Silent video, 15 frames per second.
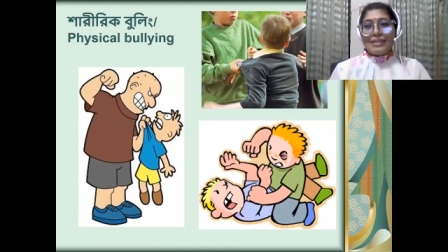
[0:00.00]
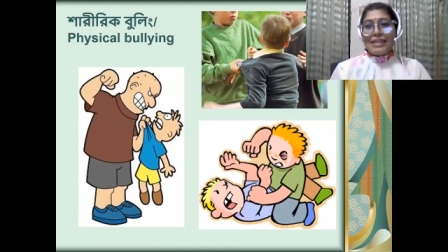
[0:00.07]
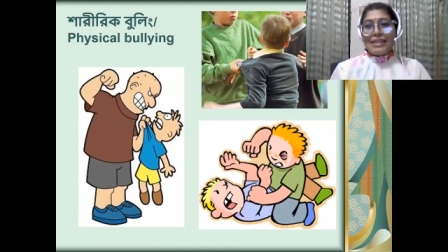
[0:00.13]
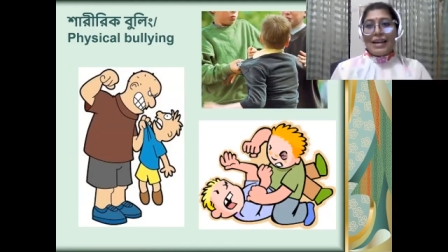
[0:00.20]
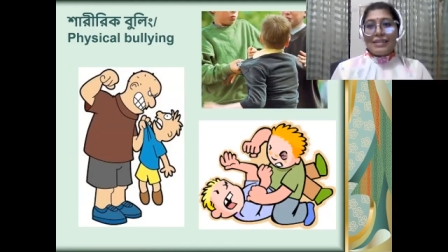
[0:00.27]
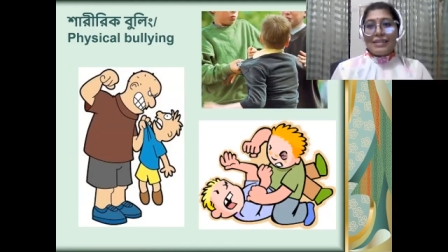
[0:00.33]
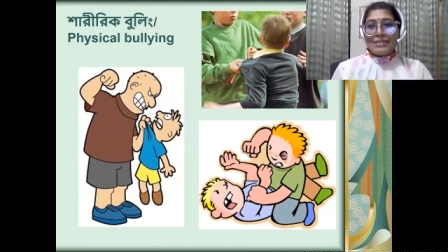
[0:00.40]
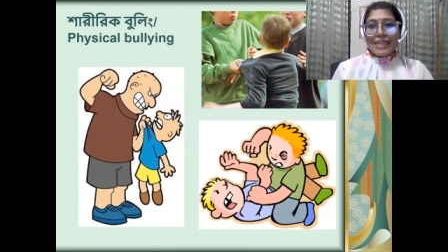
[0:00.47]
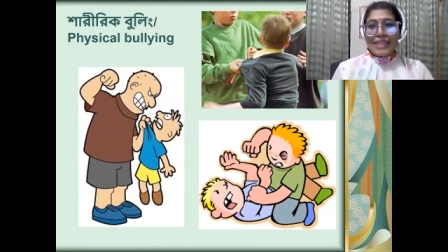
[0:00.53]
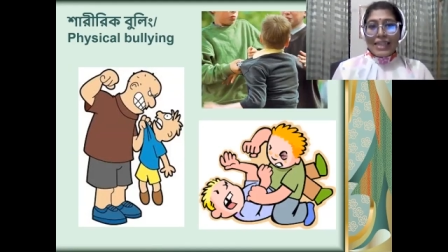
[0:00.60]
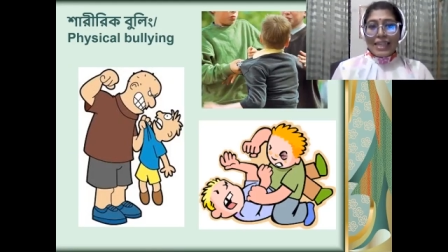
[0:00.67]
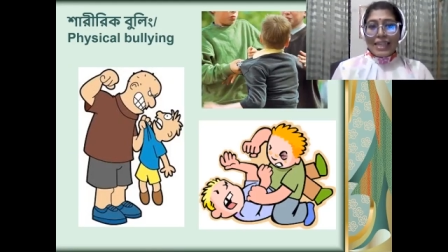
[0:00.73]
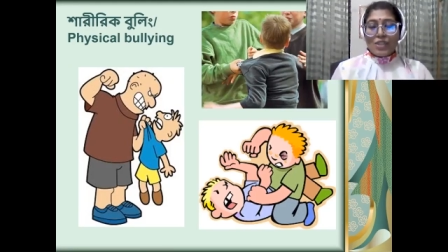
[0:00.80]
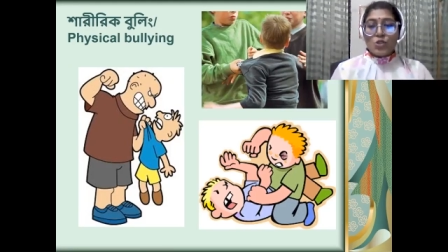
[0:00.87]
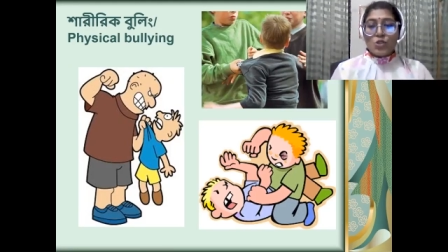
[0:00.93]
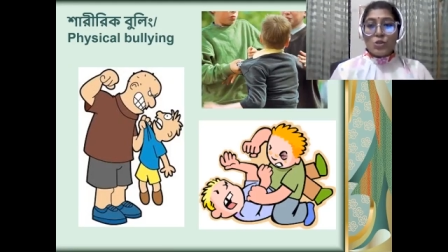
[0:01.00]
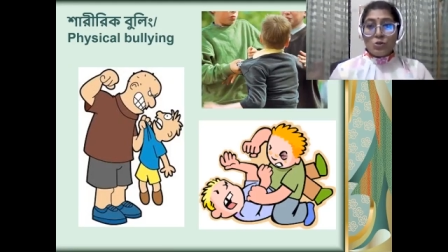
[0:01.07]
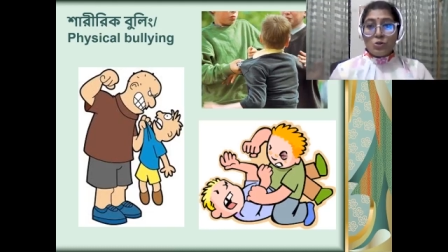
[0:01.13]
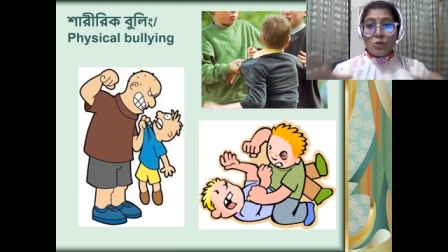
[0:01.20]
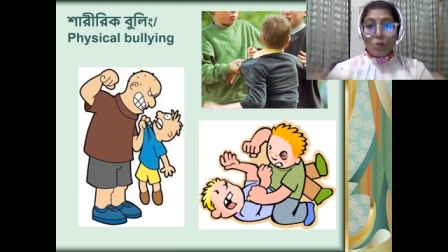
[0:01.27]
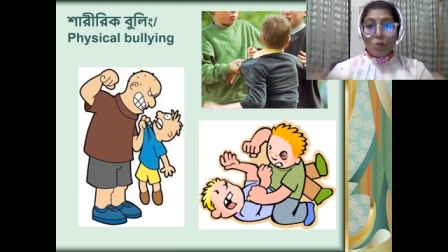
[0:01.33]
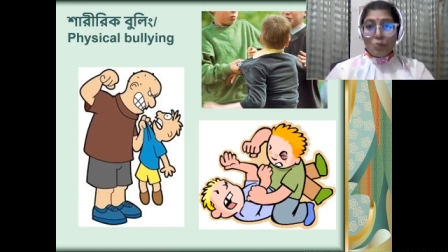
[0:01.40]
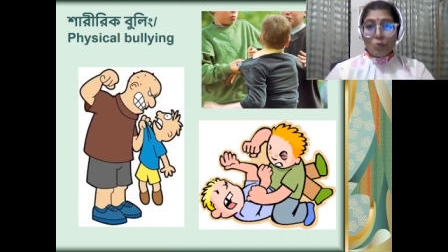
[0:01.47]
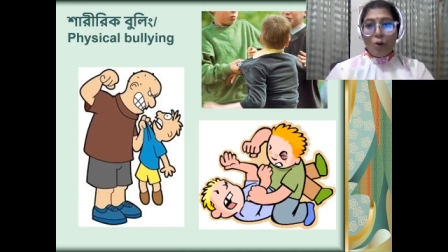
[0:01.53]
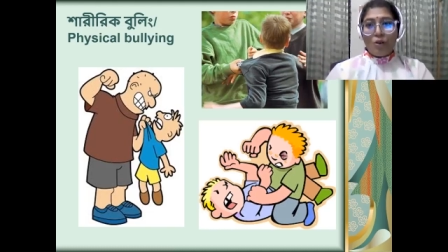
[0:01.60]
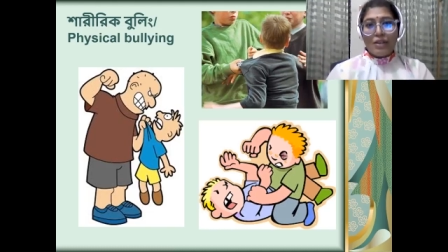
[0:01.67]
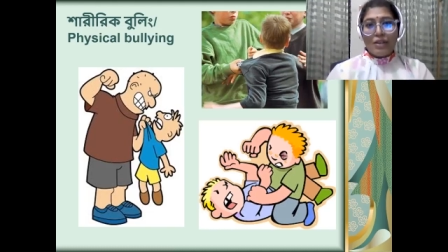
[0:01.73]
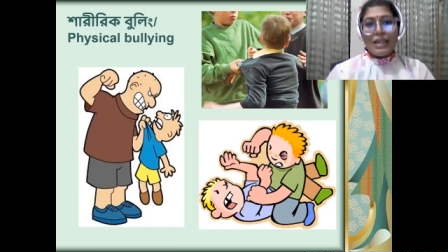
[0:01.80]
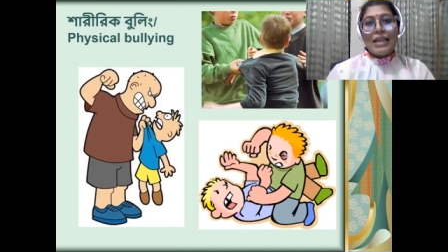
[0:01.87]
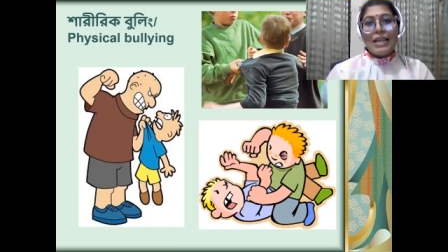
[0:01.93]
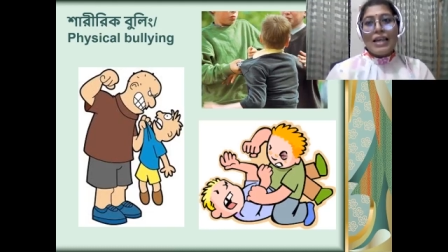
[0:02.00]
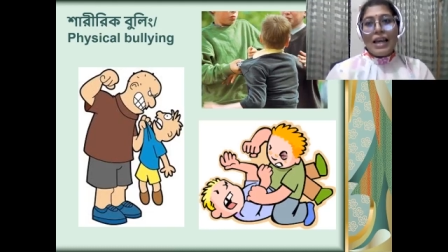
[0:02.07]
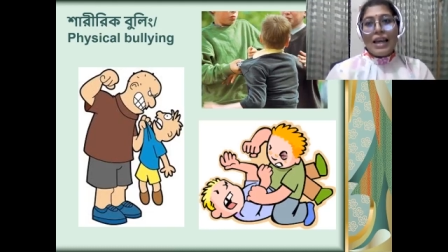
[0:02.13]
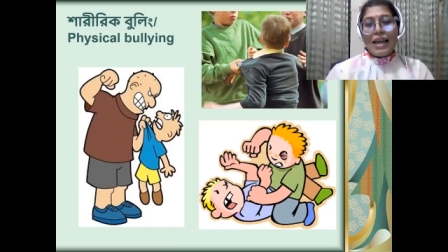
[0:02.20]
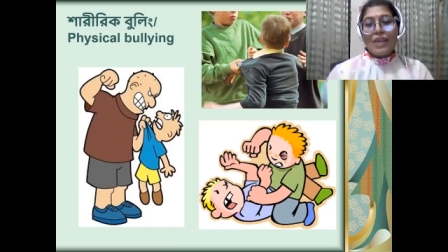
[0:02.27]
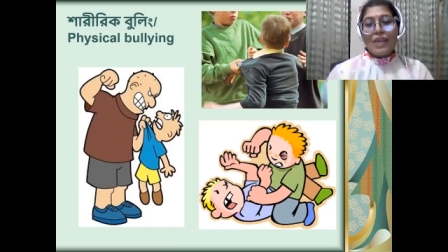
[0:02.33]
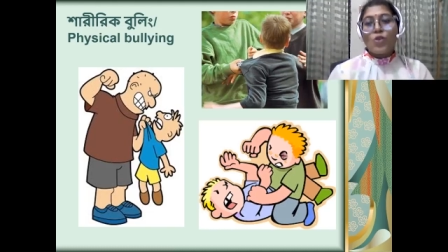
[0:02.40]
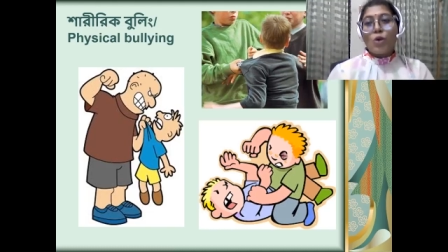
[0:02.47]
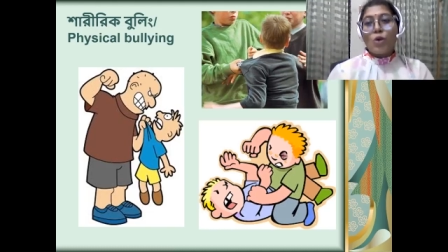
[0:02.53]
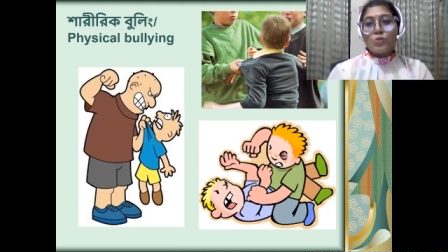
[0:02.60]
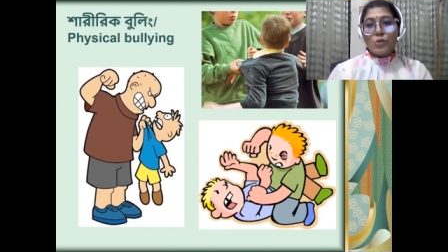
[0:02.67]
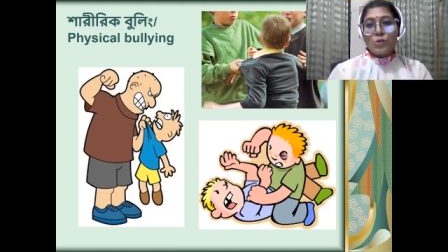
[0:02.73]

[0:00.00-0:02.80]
তার থেকে দুর্বল হ্যাঁ কম